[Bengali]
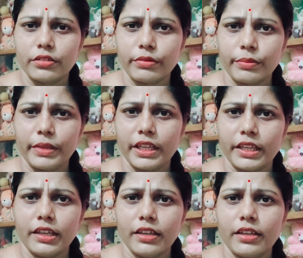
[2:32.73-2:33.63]
তোমার
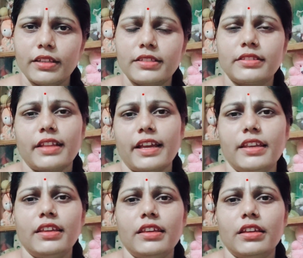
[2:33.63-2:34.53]
মেয়েকে তাই
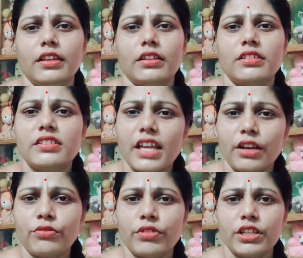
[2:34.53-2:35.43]
যা
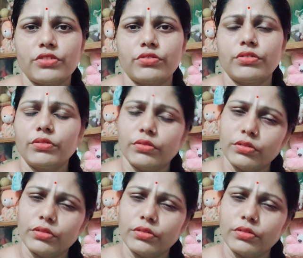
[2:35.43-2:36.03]
করেছো